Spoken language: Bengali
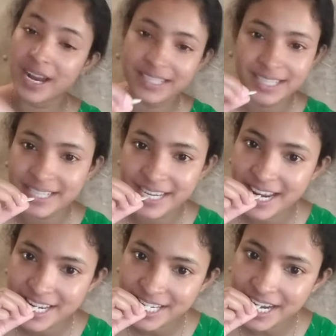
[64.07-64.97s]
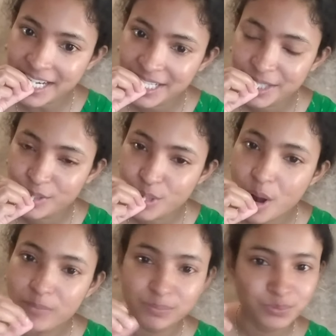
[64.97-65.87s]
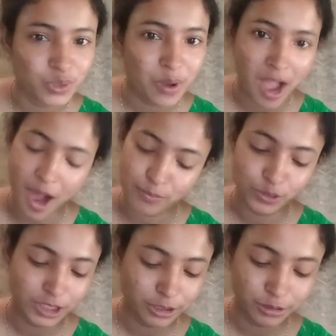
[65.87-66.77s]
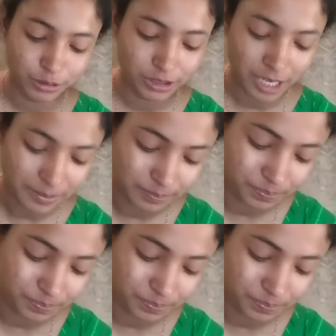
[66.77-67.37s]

কাটলেট নিয়ে এসছি তো খাবো এখন ওইটাই